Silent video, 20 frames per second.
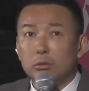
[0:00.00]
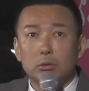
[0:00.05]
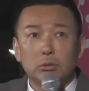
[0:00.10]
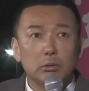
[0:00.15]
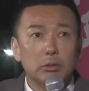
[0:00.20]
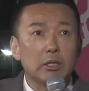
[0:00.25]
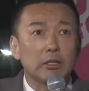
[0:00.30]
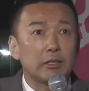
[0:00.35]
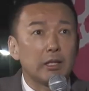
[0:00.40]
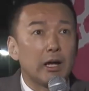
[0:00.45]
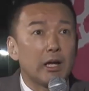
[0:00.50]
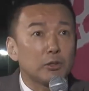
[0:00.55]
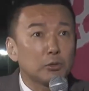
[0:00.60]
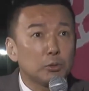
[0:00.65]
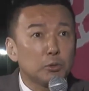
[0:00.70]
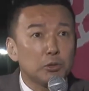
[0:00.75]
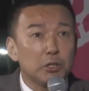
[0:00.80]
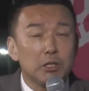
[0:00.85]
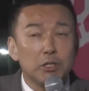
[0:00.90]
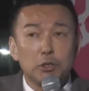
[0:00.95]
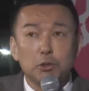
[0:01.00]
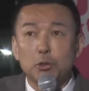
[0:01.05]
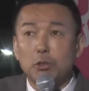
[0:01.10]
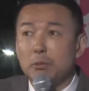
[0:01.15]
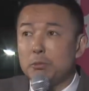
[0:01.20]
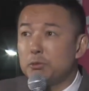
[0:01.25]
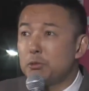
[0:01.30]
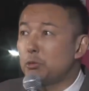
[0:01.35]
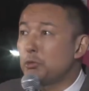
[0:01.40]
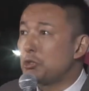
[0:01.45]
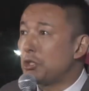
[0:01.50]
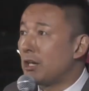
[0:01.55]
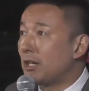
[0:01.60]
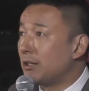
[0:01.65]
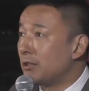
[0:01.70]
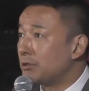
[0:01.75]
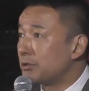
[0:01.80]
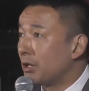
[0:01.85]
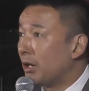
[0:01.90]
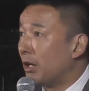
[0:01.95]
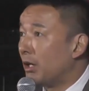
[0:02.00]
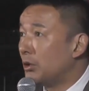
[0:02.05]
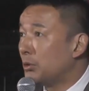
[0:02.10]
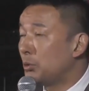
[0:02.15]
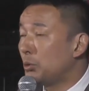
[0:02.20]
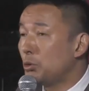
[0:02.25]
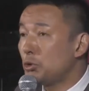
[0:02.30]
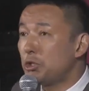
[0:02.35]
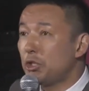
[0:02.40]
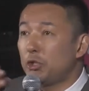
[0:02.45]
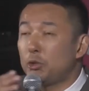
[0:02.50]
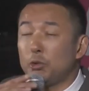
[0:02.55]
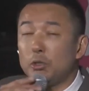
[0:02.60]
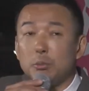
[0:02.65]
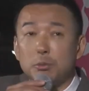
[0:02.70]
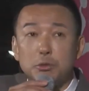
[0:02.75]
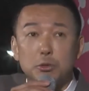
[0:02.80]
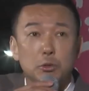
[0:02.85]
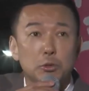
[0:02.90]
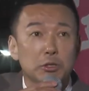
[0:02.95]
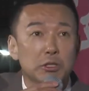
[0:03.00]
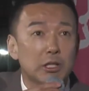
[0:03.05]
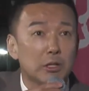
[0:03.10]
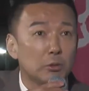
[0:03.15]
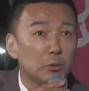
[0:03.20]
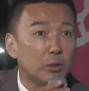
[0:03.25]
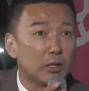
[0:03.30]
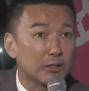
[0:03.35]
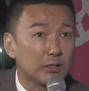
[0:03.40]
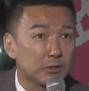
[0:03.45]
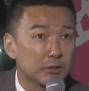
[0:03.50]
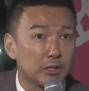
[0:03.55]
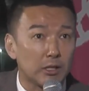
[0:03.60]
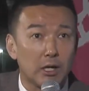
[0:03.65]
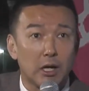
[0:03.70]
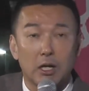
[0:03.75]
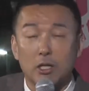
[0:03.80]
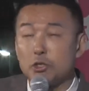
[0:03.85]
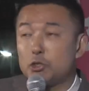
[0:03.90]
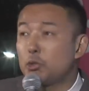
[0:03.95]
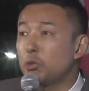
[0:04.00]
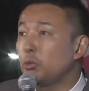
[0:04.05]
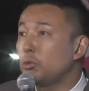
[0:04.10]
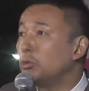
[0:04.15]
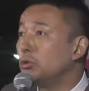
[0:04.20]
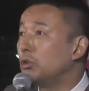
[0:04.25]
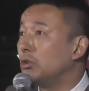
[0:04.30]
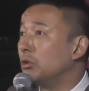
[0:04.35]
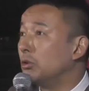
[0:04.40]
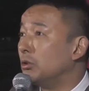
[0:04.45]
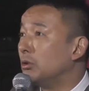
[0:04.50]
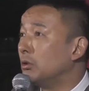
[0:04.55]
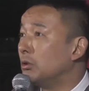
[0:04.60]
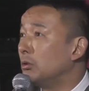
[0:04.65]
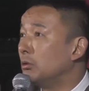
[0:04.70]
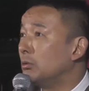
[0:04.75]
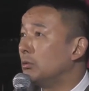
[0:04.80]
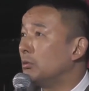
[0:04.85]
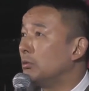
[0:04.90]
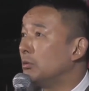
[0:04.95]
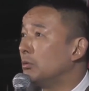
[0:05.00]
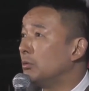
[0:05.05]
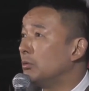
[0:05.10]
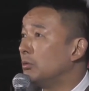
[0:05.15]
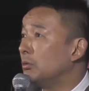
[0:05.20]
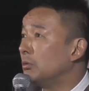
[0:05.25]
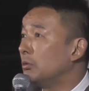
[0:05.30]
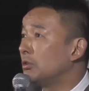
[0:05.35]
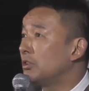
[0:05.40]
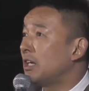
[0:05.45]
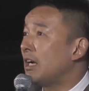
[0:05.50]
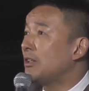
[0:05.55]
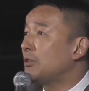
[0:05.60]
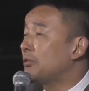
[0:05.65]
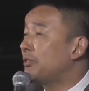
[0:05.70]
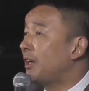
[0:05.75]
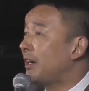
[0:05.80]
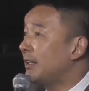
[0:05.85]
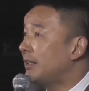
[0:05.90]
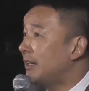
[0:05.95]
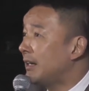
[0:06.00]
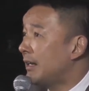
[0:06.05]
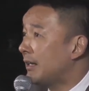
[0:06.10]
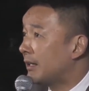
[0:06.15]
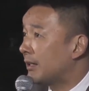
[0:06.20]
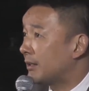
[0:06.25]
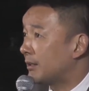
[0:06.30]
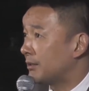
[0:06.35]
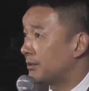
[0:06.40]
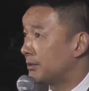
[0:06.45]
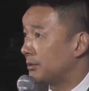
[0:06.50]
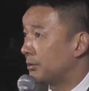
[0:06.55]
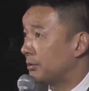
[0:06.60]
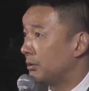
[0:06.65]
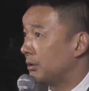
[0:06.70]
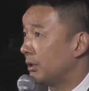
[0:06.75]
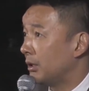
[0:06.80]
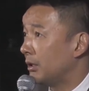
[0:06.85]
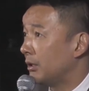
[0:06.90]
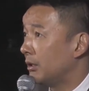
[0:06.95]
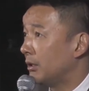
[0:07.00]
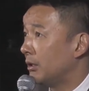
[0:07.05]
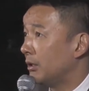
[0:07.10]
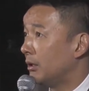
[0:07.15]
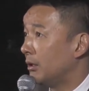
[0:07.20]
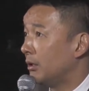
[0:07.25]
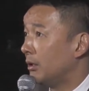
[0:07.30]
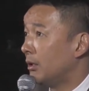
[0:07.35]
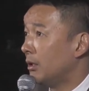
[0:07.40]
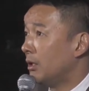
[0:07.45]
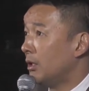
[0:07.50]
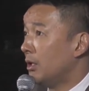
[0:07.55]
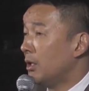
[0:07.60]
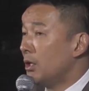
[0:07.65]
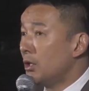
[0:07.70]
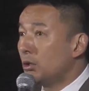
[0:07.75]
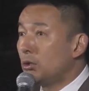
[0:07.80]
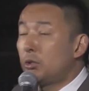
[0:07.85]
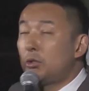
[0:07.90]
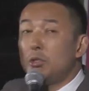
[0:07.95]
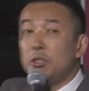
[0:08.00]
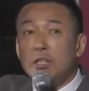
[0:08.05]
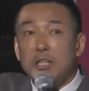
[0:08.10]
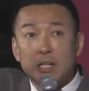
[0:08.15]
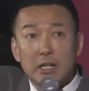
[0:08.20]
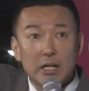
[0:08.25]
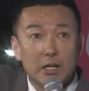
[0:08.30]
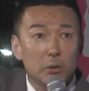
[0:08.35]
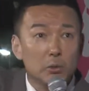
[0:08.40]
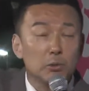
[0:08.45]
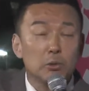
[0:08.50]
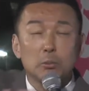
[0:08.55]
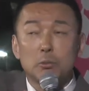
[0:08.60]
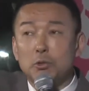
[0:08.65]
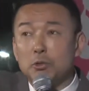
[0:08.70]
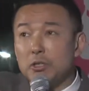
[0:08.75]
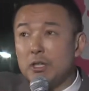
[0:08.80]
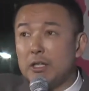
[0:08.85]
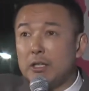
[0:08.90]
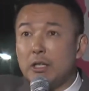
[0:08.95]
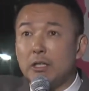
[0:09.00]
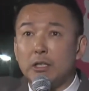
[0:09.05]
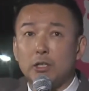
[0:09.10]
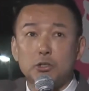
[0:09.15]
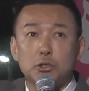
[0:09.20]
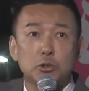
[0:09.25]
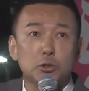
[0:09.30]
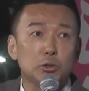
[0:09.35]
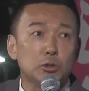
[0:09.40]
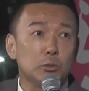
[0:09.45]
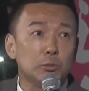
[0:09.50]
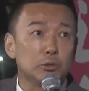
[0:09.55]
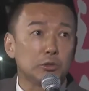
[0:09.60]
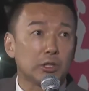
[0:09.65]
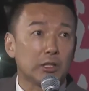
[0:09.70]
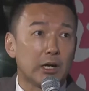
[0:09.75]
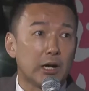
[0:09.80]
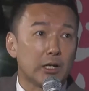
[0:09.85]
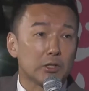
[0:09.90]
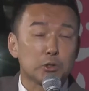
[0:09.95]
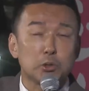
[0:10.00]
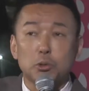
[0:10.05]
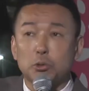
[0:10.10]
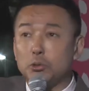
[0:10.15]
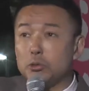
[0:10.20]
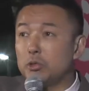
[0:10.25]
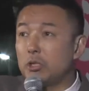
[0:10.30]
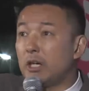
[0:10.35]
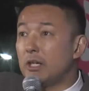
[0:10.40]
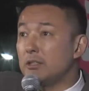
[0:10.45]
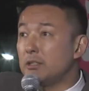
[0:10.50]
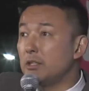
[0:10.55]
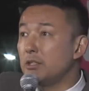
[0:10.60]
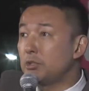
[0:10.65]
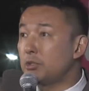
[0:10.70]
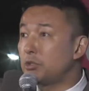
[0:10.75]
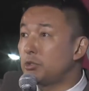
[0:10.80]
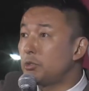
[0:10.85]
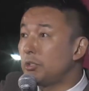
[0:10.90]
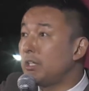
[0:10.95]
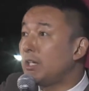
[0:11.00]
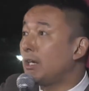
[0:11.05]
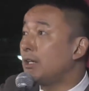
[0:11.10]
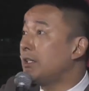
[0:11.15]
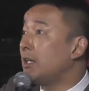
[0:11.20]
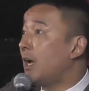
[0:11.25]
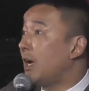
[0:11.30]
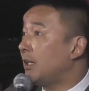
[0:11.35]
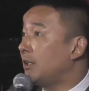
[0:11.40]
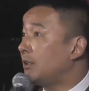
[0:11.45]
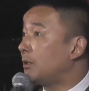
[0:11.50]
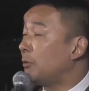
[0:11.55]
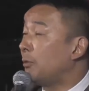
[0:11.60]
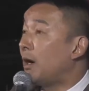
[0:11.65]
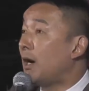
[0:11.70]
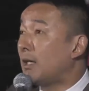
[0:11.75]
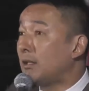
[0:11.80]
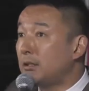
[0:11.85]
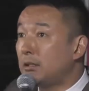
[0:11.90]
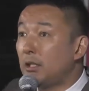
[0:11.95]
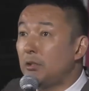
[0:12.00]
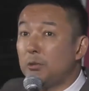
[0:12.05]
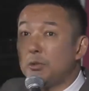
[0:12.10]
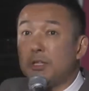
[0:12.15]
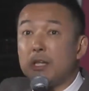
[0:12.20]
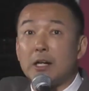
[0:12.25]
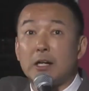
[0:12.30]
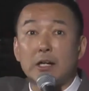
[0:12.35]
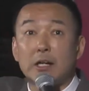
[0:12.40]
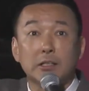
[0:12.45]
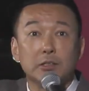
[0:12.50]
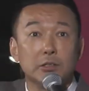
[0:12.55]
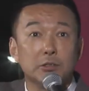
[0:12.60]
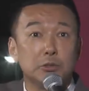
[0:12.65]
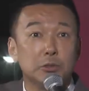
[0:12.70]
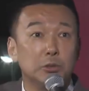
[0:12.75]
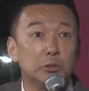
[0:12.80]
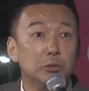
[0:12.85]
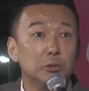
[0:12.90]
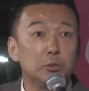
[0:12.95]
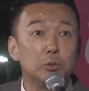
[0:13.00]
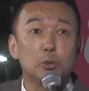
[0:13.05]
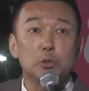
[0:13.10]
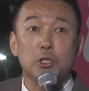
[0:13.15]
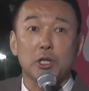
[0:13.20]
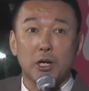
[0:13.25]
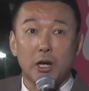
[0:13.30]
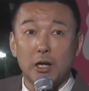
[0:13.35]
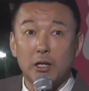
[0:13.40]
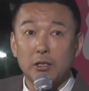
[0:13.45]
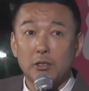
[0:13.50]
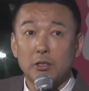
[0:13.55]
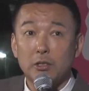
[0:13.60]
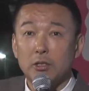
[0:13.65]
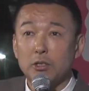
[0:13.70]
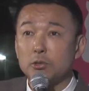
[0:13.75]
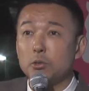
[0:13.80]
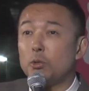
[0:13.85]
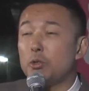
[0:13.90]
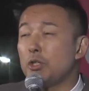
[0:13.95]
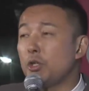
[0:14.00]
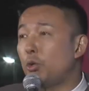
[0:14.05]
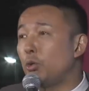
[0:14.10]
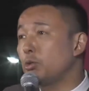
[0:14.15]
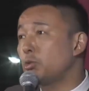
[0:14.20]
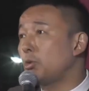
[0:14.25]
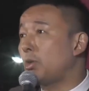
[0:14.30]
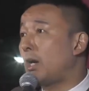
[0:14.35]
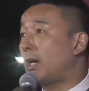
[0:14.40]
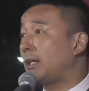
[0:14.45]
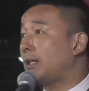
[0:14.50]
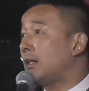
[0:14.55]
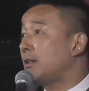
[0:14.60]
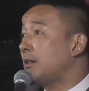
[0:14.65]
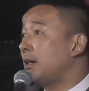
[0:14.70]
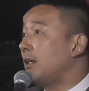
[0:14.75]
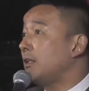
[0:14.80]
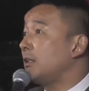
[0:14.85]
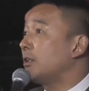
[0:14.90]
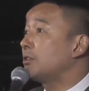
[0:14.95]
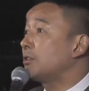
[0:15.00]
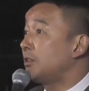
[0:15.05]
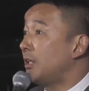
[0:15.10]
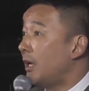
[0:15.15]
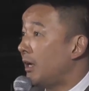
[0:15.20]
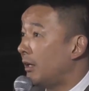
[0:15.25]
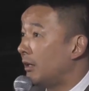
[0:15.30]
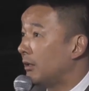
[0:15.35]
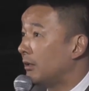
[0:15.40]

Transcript: だって圧倒的に人手不足じゃないですか。どうして人手不足になるのかって言ったら、処遇ちゃんとされてないからですよって。国がこの問題解決しようと思ったら、処遇改善する以外ないって分かってんのにやらないんですよ。どうしてか。そこにコストかけたくないんですって。